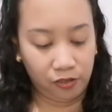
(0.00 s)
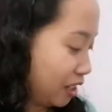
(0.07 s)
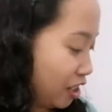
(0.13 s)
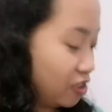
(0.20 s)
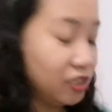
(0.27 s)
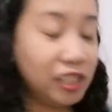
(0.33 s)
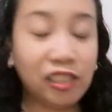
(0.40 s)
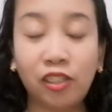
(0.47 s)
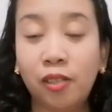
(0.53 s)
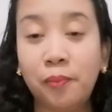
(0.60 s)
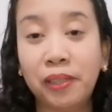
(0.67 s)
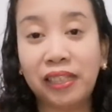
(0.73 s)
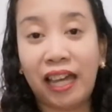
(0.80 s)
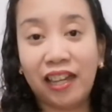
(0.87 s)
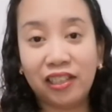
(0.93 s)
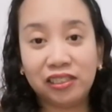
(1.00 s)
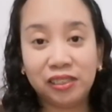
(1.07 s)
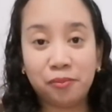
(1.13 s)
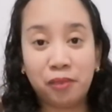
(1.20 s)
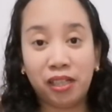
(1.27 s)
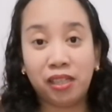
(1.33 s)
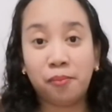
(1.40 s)
Ngayon, dito naman tayo
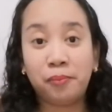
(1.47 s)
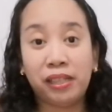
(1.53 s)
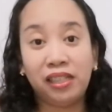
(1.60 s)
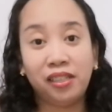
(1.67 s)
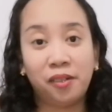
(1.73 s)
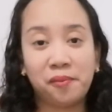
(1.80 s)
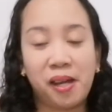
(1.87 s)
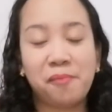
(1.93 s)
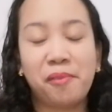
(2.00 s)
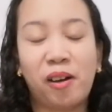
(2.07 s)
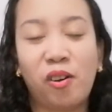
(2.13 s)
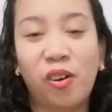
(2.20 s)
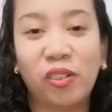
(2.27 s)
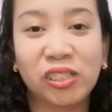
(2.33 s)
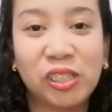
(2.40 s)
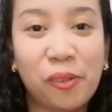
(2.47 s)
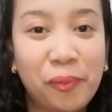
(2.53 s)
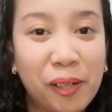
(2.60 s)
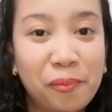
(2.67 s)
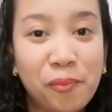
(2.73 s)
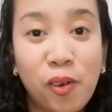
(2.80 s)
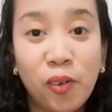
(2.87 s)
sa mga nabili ng mama ko.
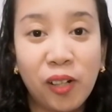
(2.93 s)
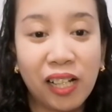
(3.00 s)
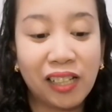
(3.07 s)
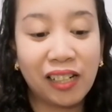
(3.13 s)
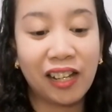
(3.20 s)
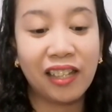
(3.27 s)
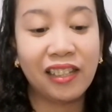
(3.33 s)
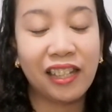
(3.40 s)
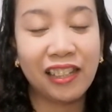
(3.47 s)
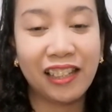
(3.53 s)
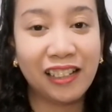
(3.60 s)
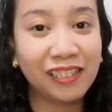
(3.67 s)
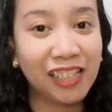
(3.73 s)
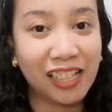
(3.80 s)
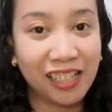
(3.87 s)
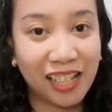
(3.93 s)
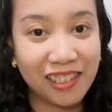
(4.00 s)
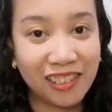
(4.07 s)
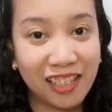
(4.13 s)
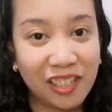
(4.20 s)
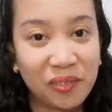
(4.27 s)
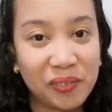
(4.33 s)
Sobrang mura rin and ang
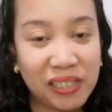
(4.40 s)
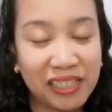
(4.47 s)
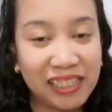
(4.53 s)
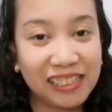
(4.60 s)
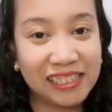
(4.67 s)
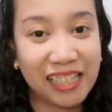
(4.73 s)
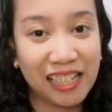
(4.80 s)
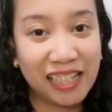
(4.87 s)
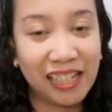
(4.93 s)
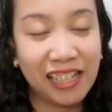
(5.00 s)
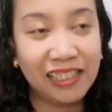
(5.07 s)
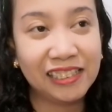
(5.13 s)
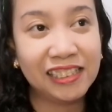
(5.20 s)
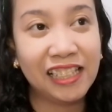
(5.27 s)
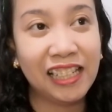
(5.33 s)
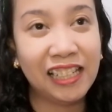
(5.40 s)
gaganda ng mga designs.